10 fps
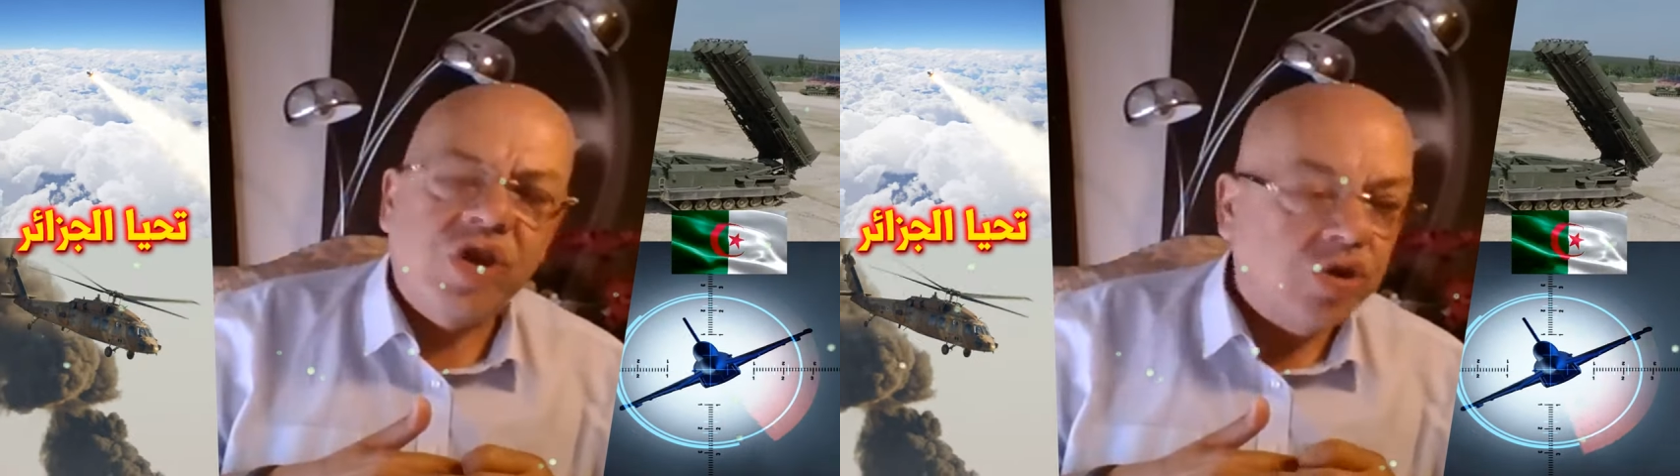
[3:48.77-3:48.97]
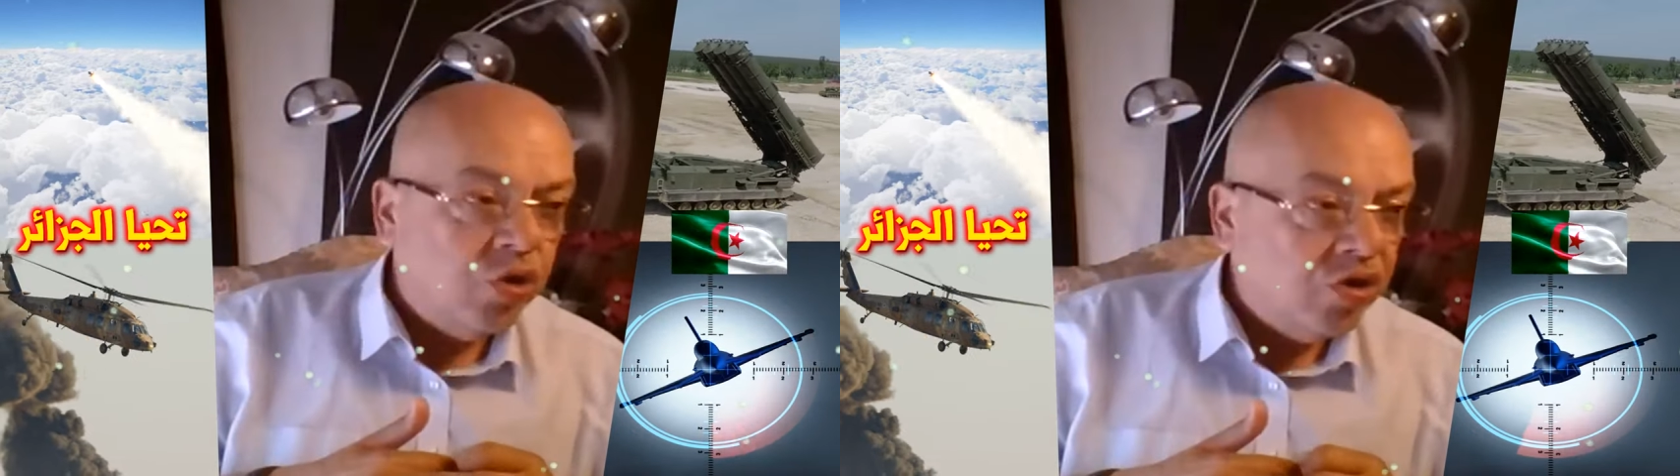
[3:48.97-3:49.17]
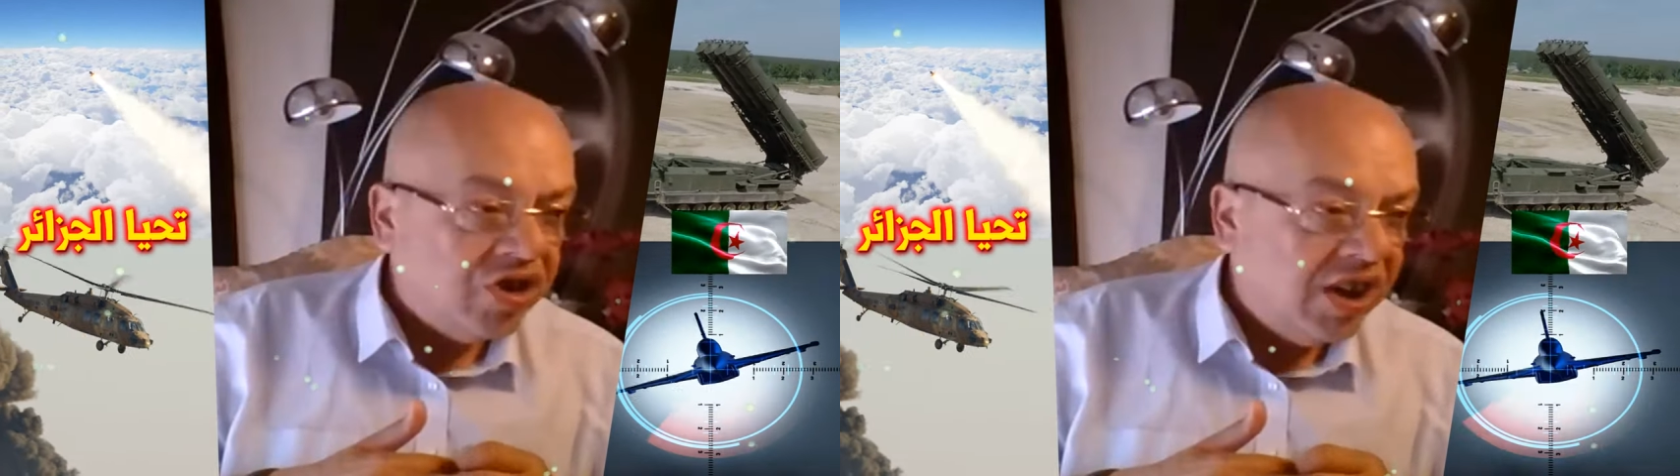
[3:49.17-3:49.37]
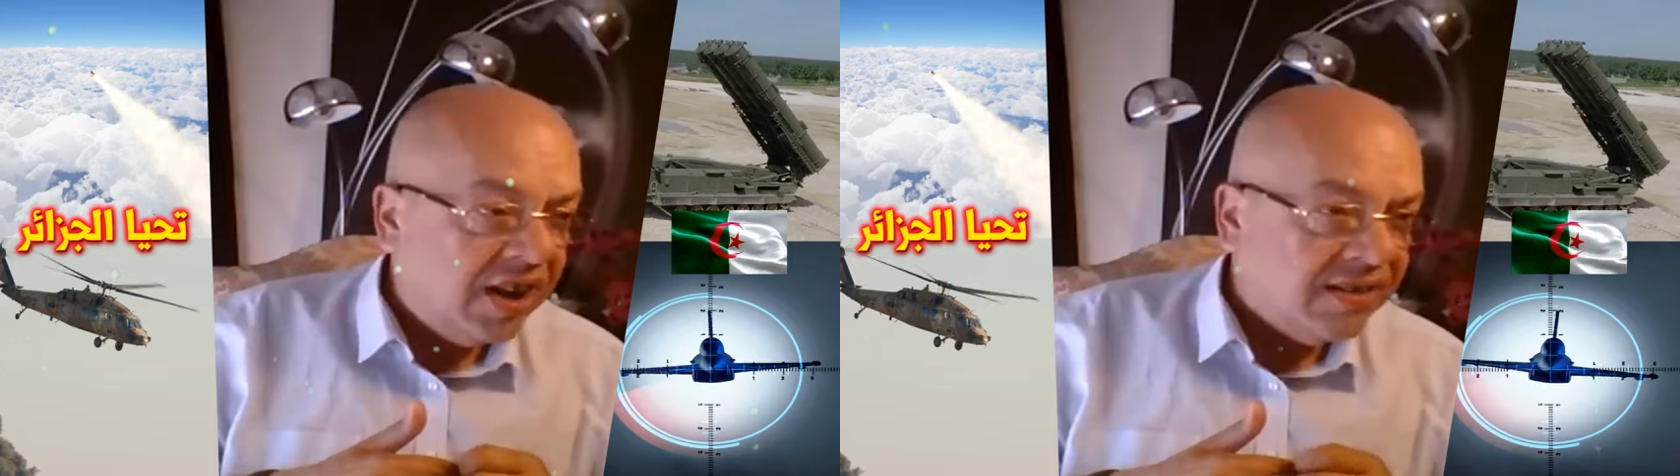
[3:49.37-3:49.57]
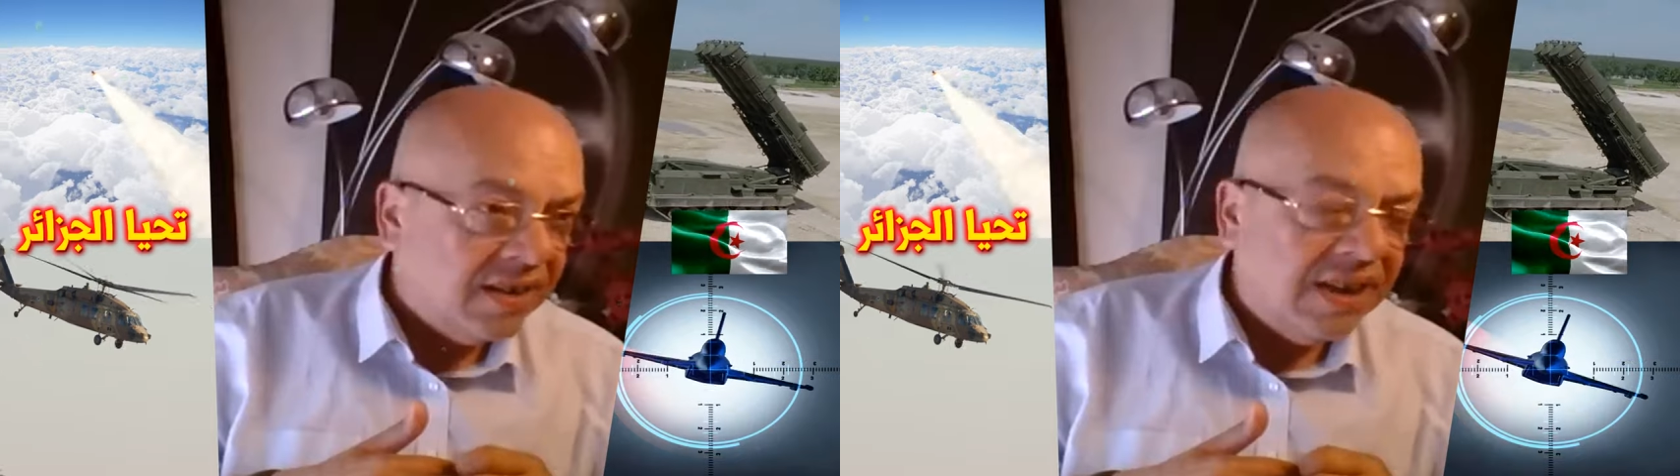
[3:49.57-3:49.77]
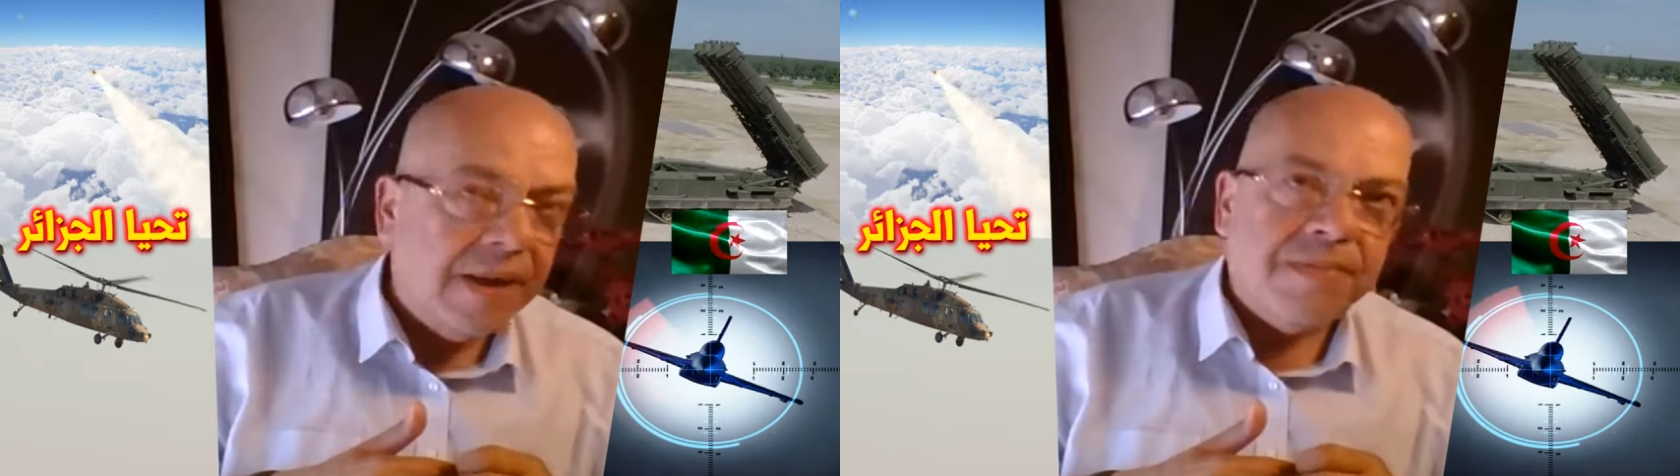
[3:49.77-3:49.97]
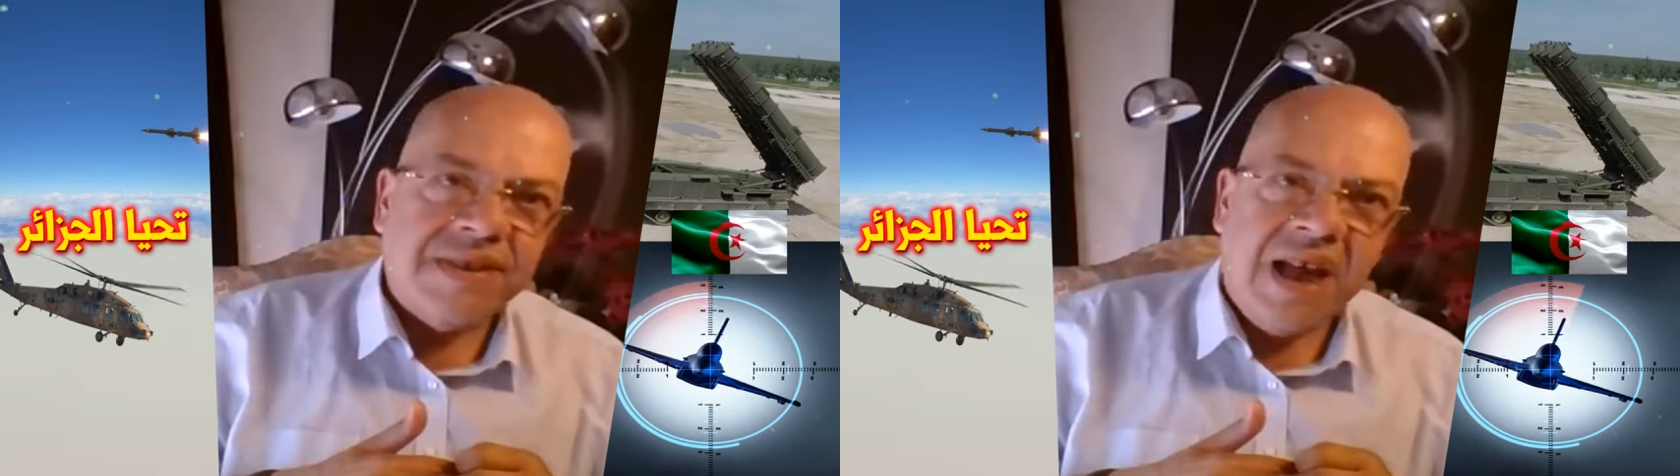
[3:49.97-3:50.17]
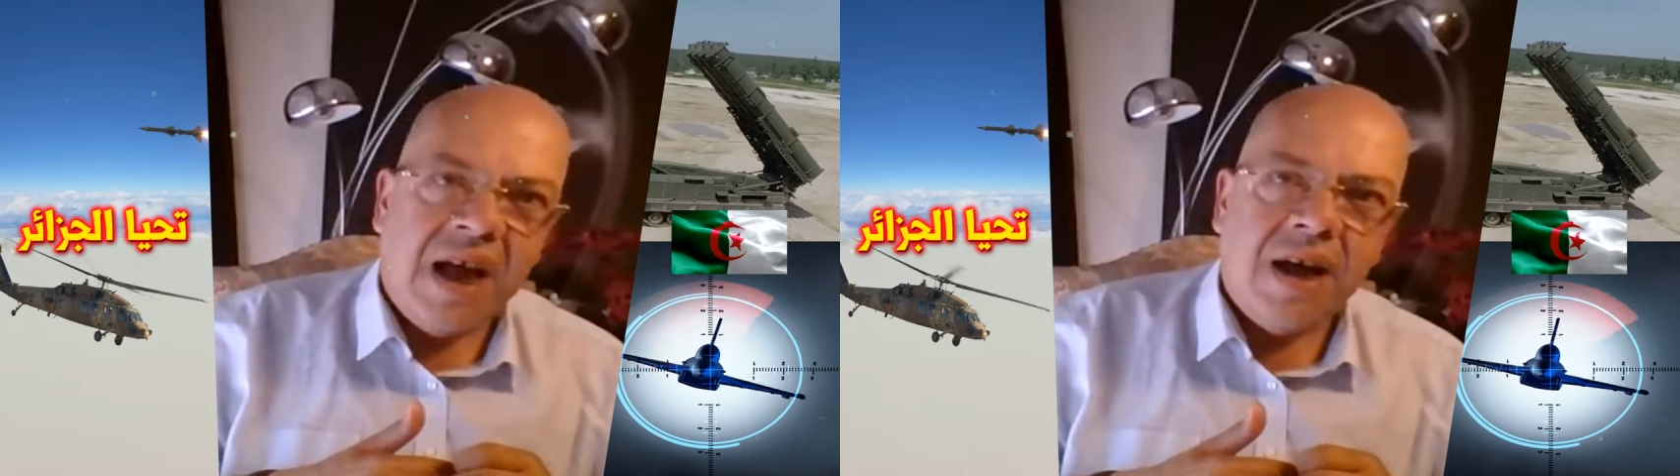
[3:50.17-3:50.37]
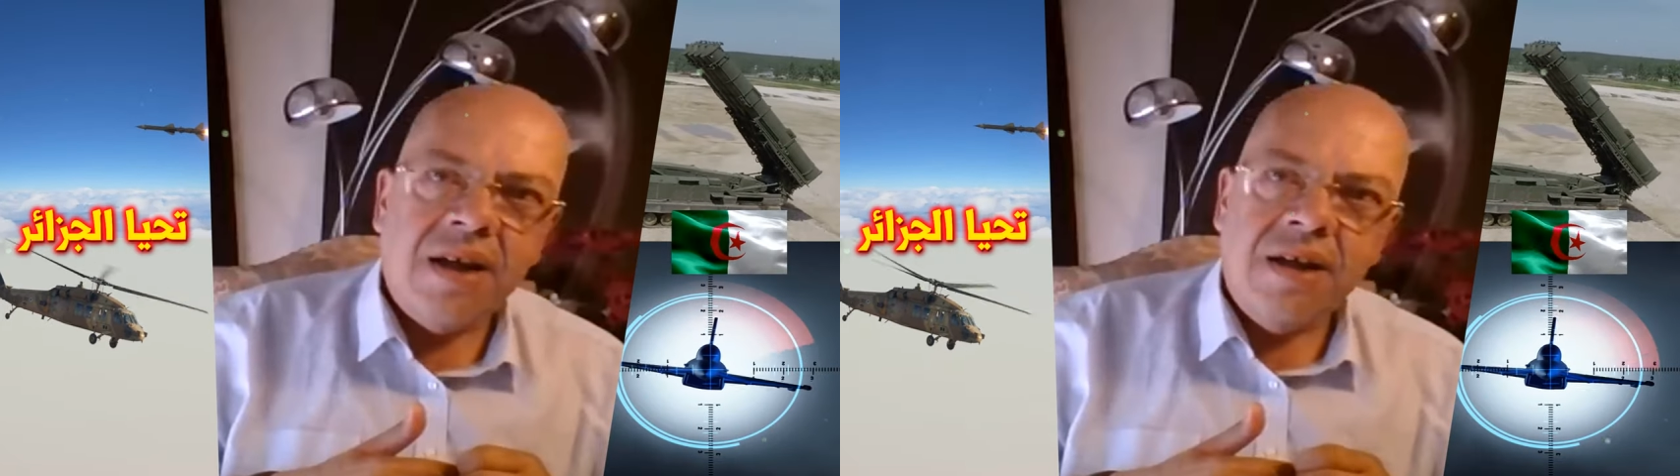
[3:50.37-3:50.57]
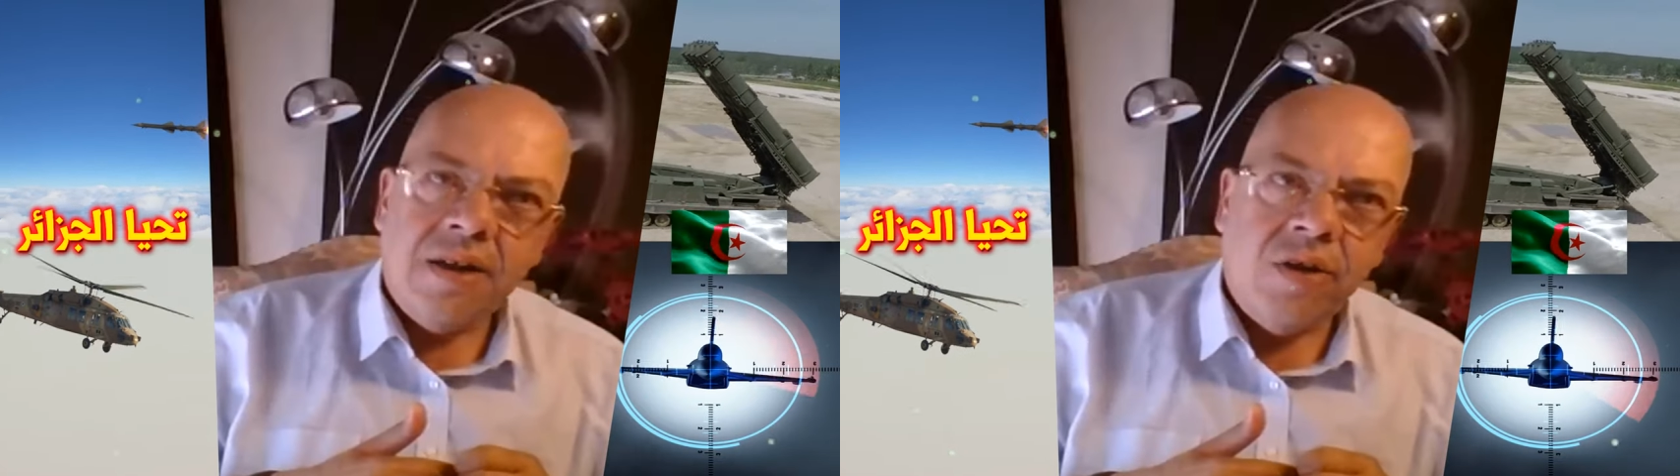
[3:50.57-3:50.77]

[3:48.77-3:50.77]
الجيوش هي تنظيم صحه